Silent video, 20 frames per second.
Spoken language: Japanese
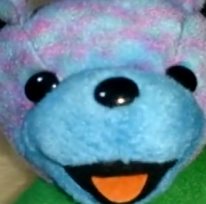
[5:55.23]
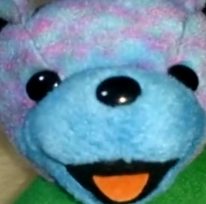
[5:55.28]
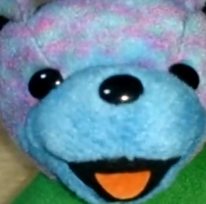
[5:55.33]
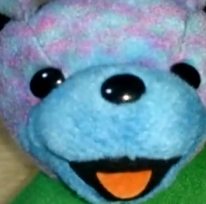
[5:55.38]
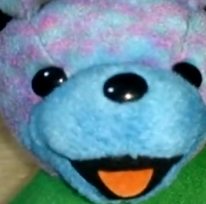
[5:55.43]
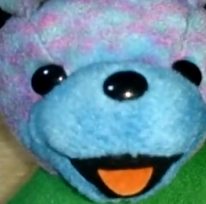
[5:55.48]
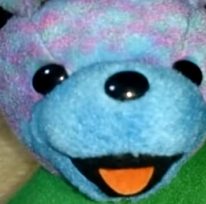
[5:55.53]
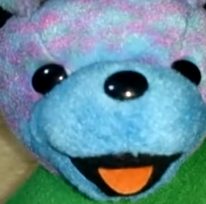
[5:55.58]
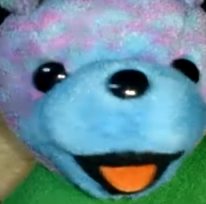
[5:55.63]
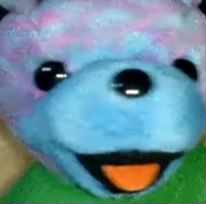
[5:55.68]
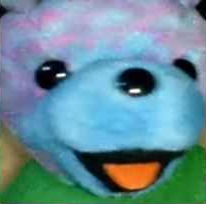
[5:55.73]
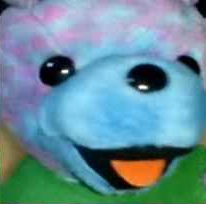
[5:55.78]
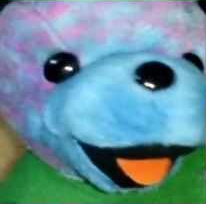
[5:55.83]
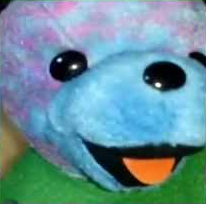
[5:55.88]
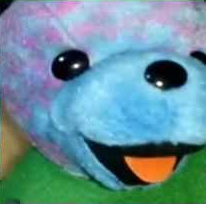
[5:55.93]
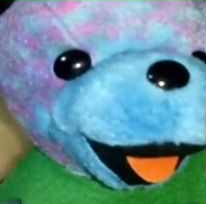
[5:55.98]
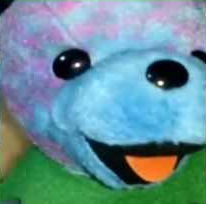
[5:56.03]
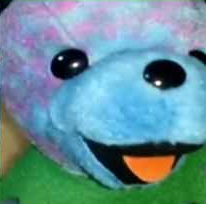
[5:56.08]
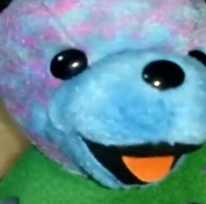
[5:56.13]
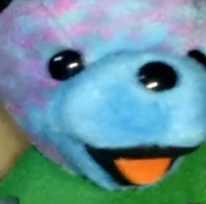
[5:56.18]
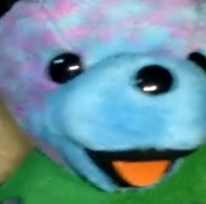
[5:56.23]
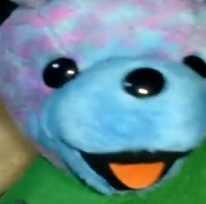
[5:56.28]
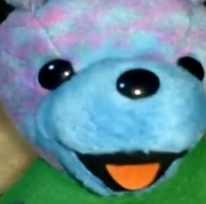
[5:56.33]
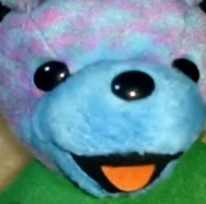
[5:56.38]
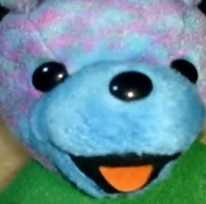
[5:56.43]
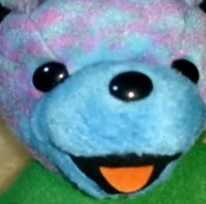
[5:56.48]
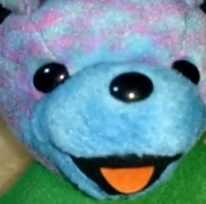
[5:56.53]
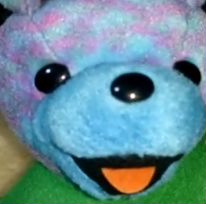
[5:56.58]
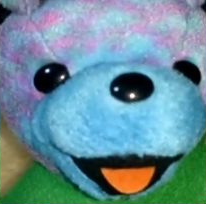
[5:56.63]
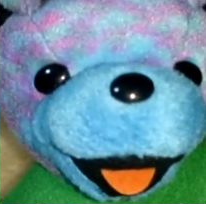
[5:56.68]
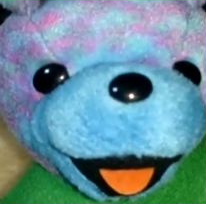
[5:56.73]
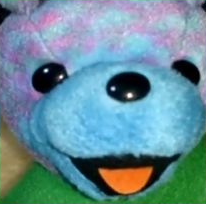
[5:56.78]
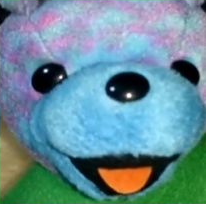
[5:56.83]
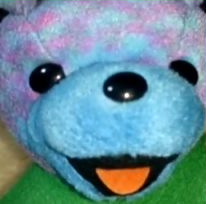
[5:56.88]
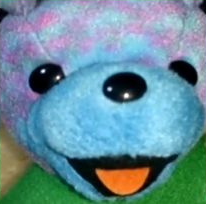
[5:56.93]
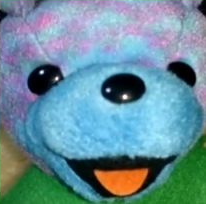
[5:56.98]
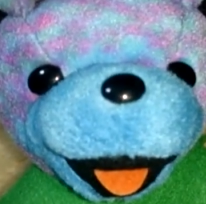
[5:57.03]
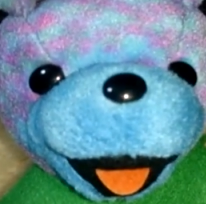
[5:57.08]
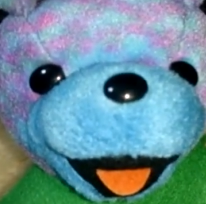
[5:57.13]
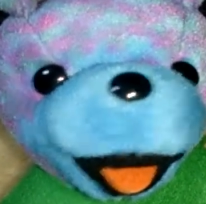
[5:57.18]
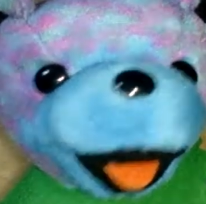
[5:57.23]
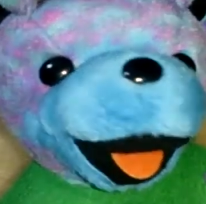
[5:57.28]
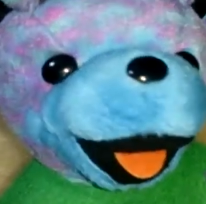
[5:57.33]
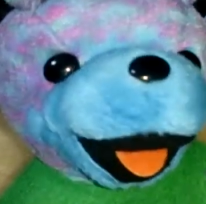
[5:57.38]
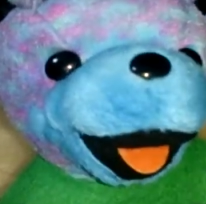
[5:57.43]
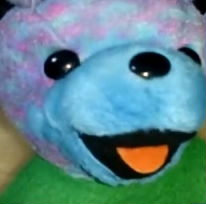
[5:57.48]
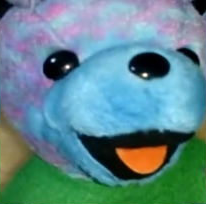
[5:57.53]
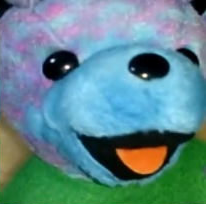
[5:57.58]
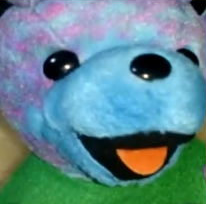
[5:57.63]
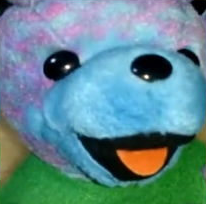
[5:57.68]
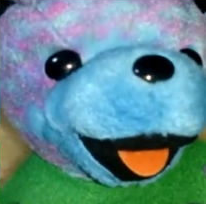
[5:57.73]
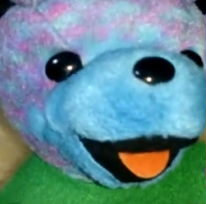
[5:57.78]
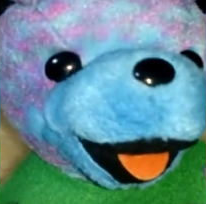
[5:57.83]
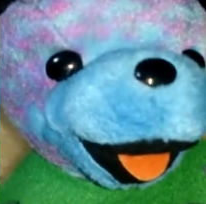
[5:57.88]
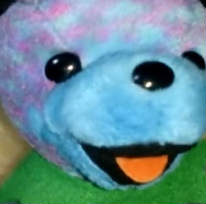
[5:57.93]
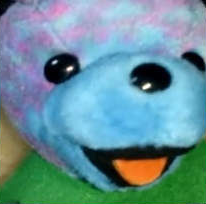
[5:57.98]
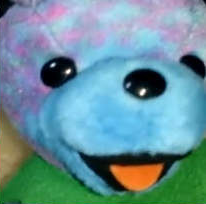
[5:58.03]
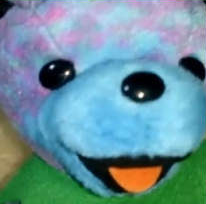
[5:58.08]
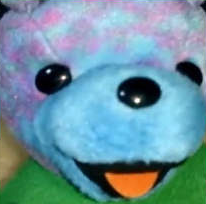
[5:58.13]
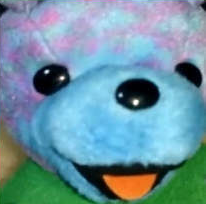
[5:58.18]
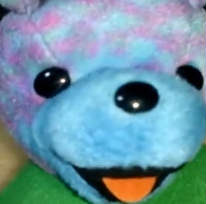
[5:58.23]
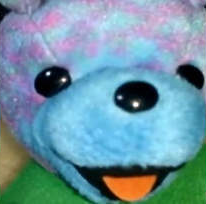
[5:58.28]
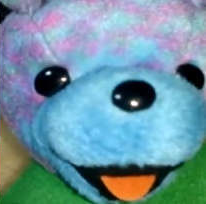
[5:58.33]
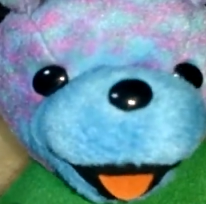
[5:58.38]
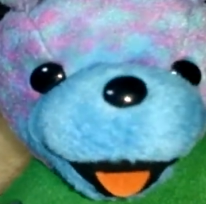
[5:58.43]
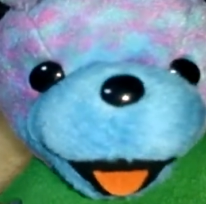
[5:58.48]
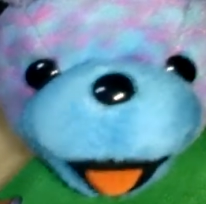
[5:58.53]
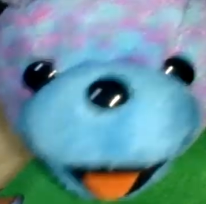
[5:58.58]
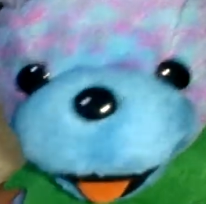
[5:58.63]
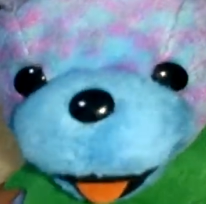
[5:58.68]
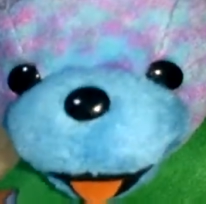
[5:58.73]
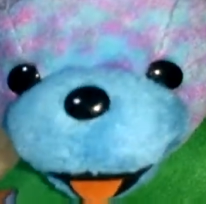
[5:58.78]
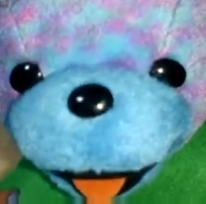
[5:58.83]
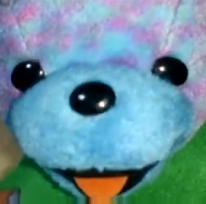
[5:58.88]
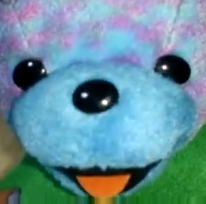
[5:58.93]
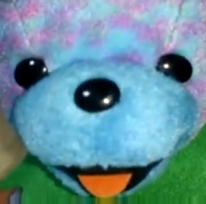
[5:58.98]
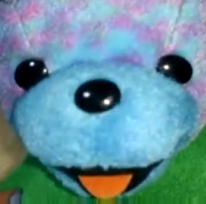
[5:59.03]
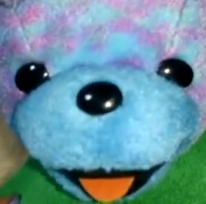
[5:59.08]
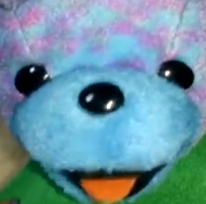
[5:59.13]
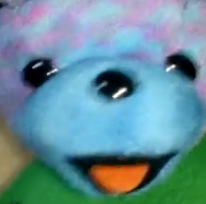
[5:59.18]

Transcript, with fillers: あの、皆さんももし、あの、サーキットとか行く機会があって、